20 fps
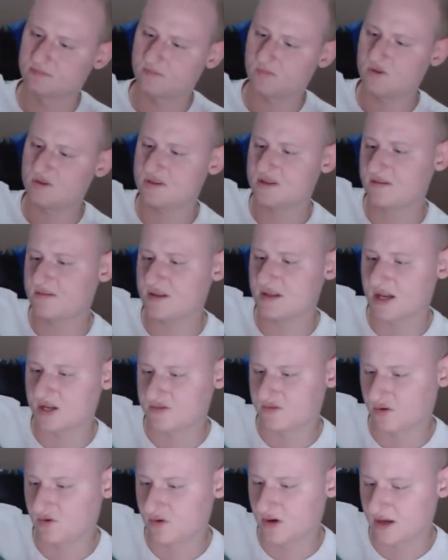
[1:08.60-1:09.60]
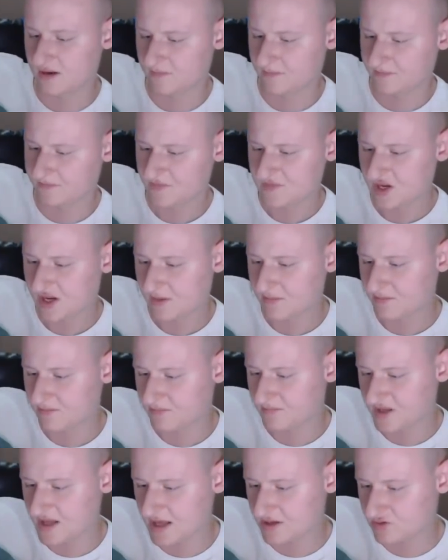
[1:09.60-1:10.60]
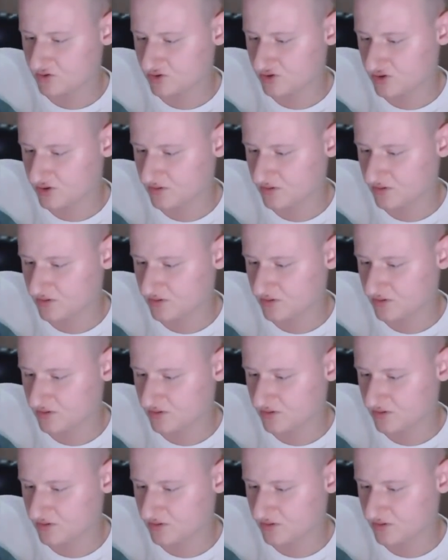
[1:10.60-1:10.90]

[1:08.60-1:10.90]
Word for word: Nic nie widać w ogóle. Czekaj, widać tu...